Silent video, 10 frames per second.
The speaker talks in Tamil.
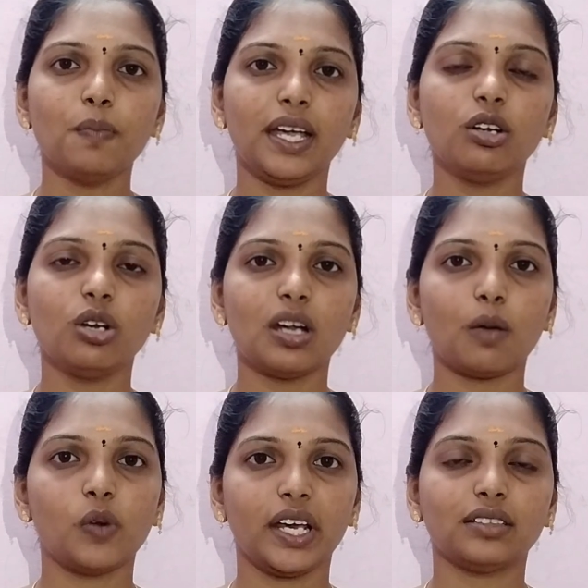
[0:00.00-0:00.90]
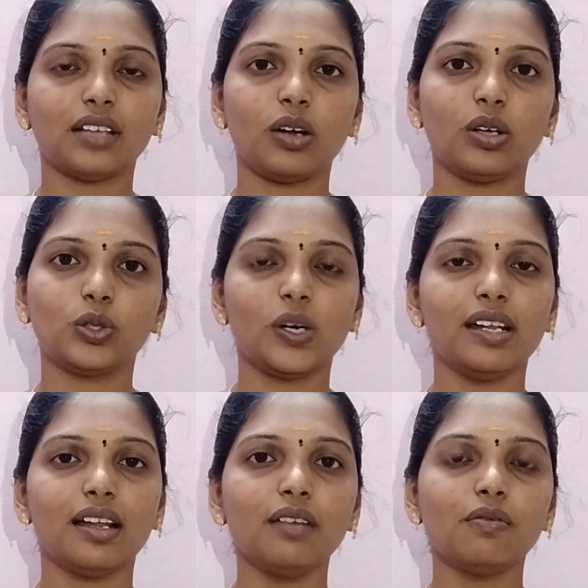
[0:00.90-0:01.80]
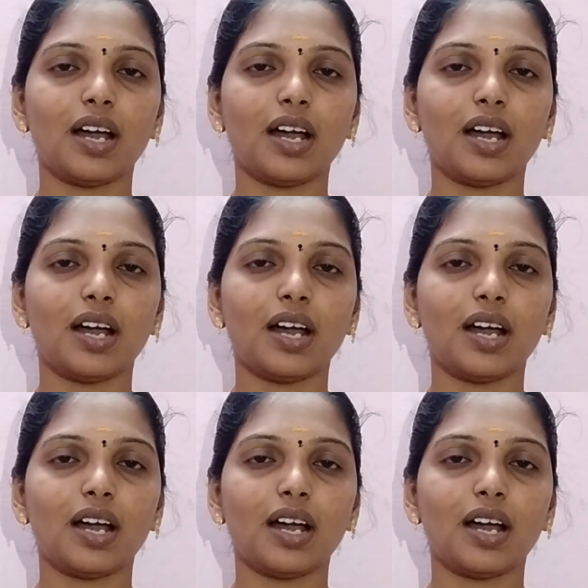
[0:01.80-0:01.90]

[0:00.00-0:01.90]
மீண்டும் நம்மளுடைய தளி தொழிலை